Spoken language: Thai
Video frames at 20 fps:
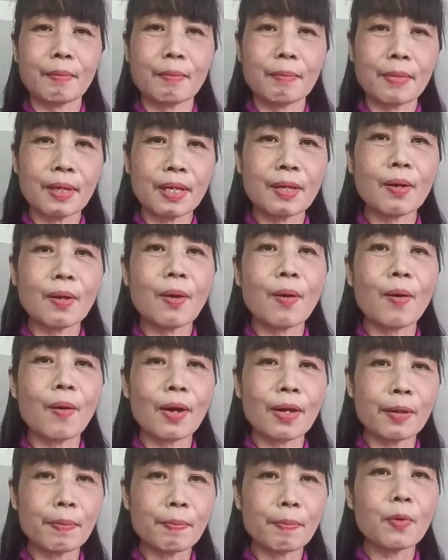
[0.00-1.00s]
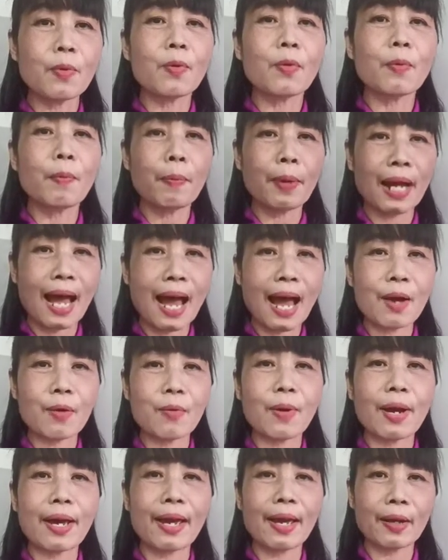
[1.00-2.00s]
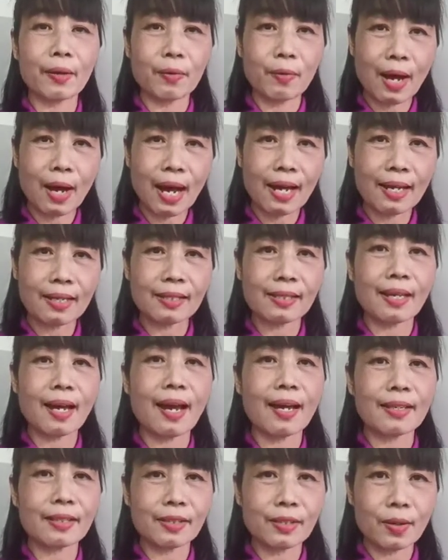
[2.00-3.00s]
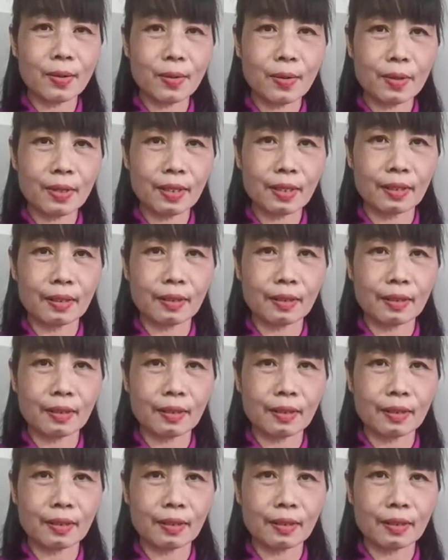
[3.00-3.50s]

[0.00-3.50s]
มีหอยปูปลาแหวกว่ายสายชน